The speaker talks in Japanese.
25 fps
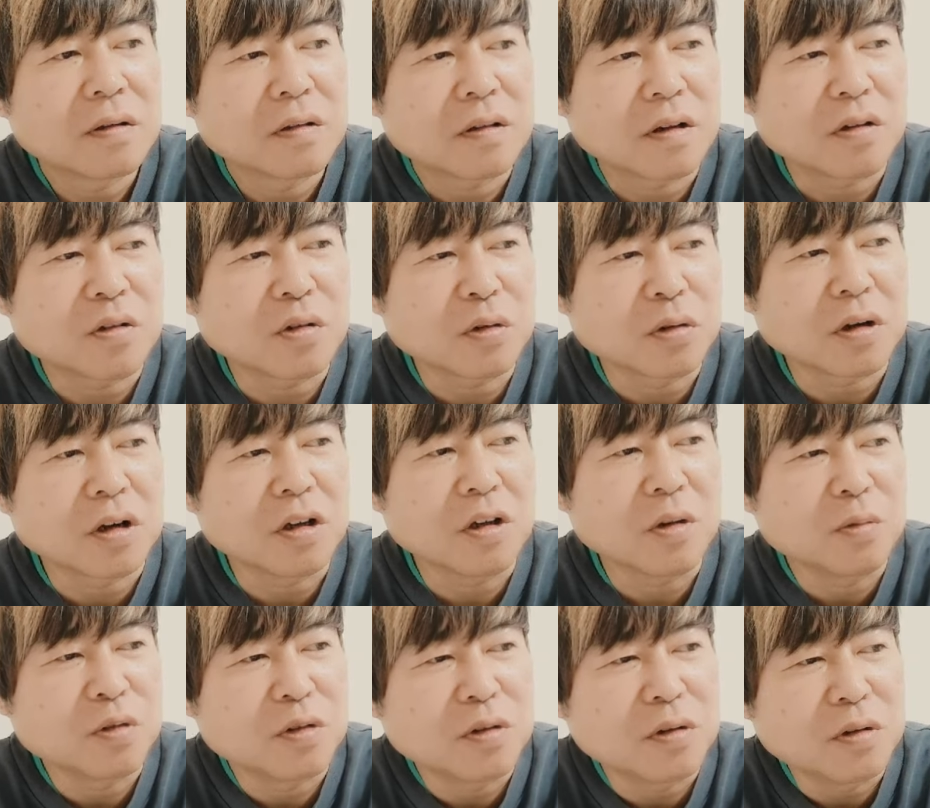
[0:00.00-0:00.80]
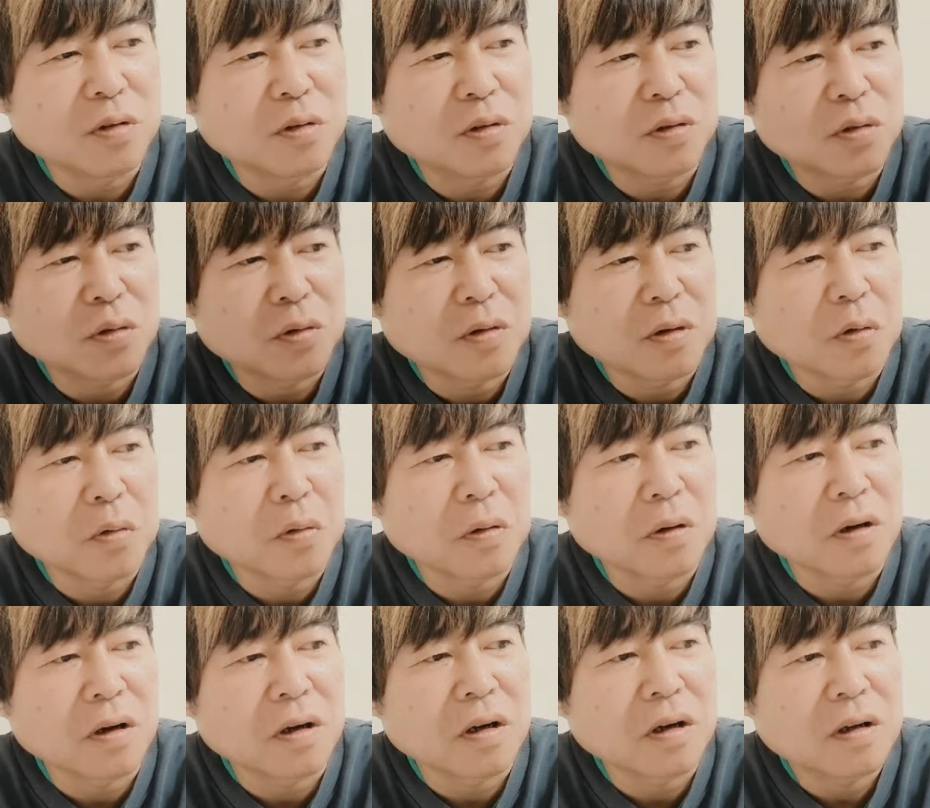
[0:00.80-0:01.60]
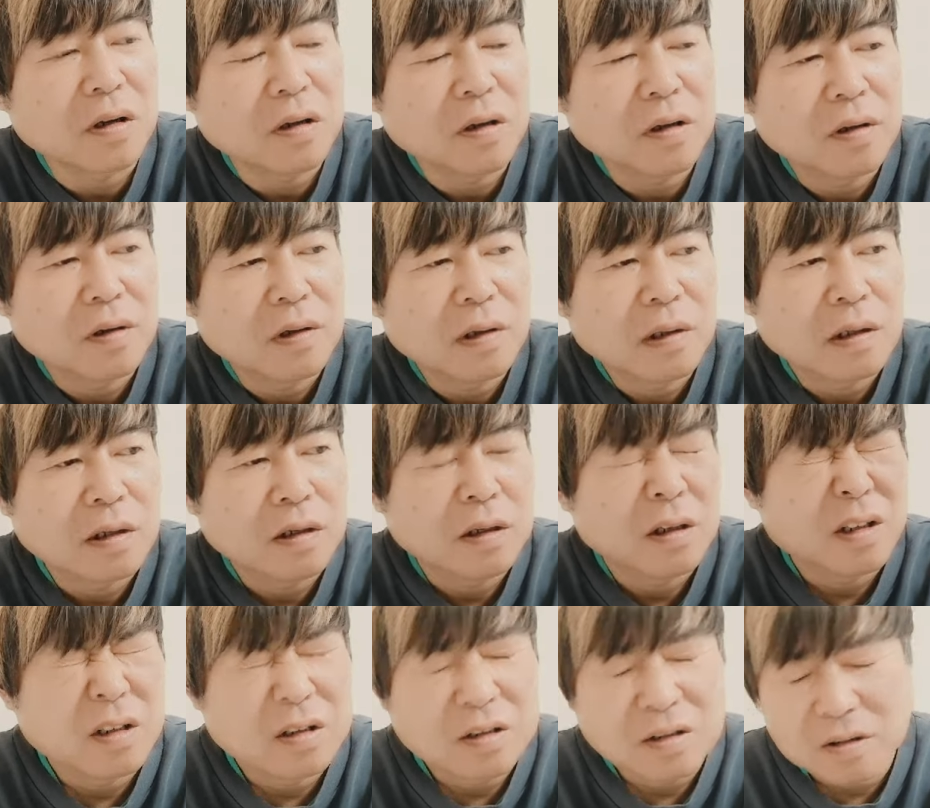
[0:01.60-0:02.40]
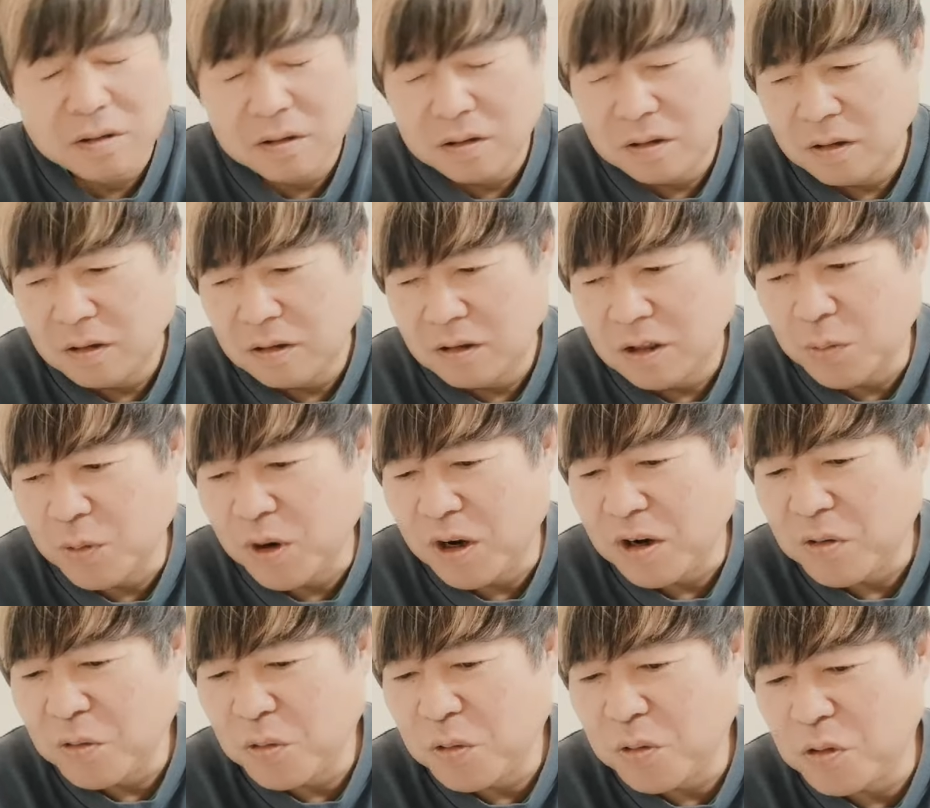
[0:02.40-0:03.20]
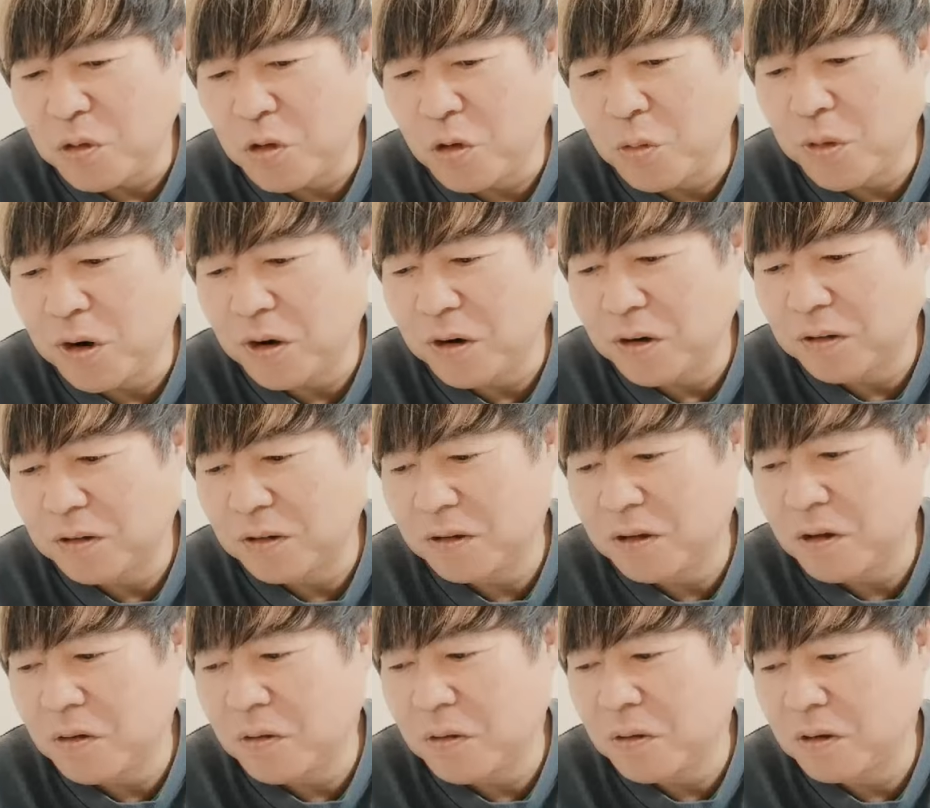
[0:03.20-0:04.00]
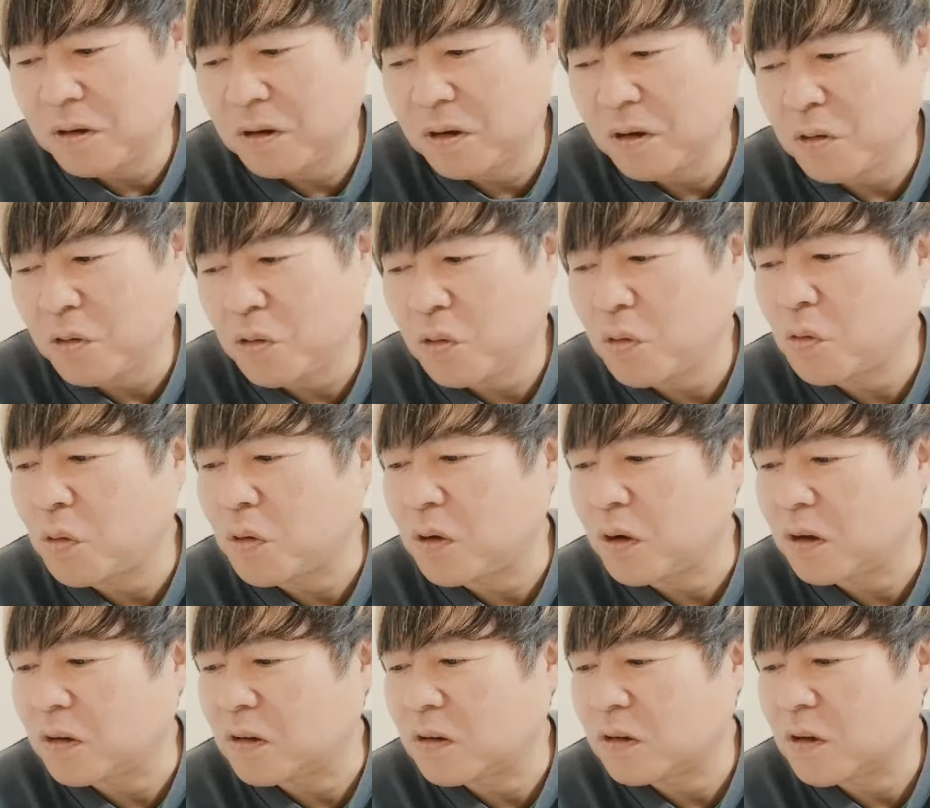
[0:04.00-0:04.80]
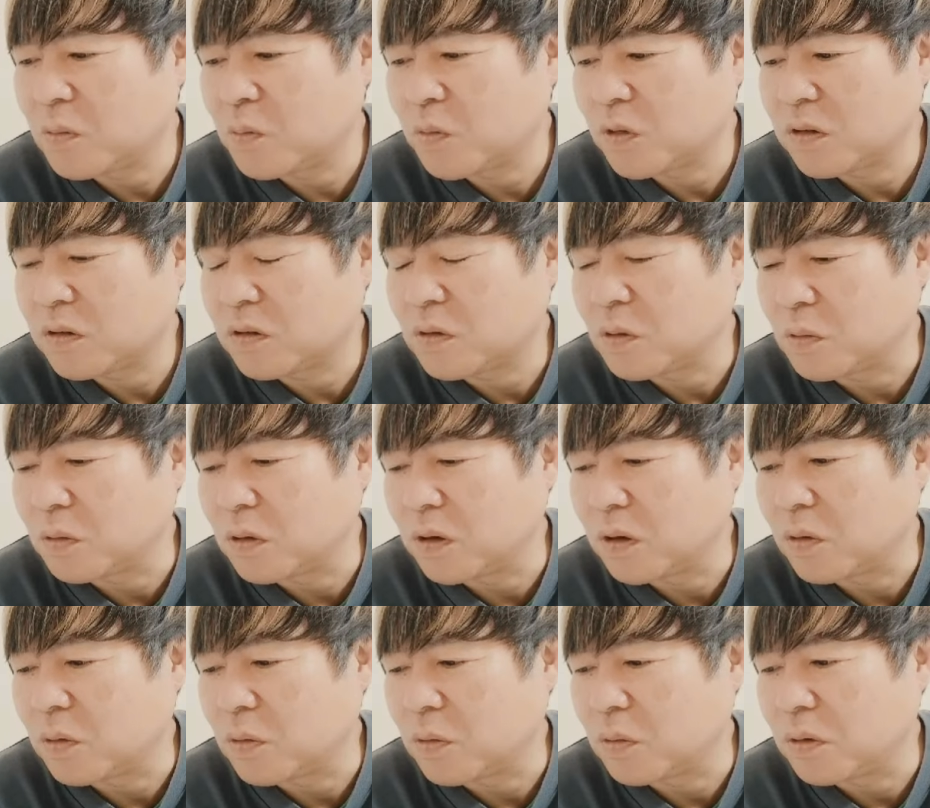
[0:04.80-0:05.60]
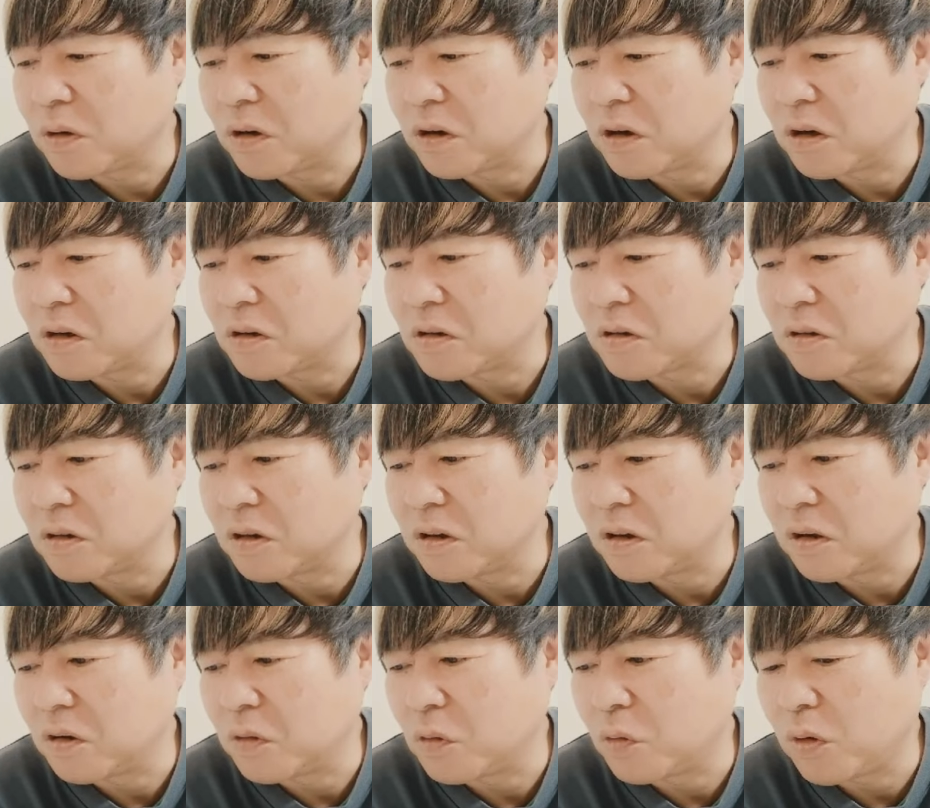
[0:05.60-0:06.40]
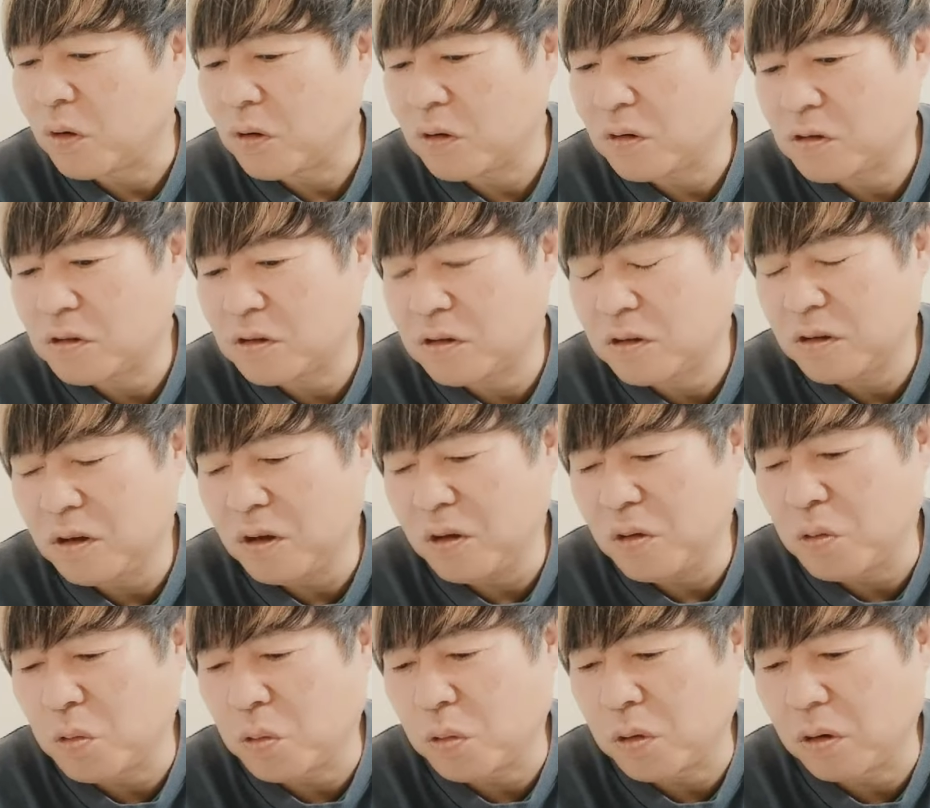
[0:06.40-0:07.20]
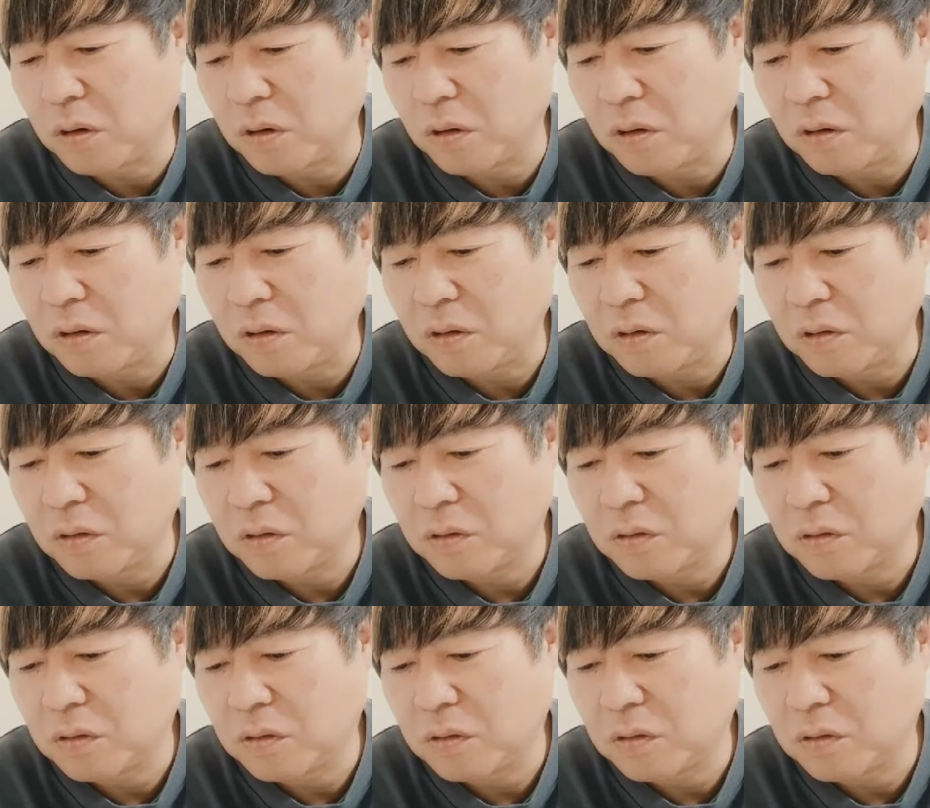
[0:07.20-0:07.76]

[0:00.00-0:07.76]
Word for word: 最初とかずっとそうなのかなでも、アッコにお任せで結構やってますよね、この話ね。わ、知ってんのかな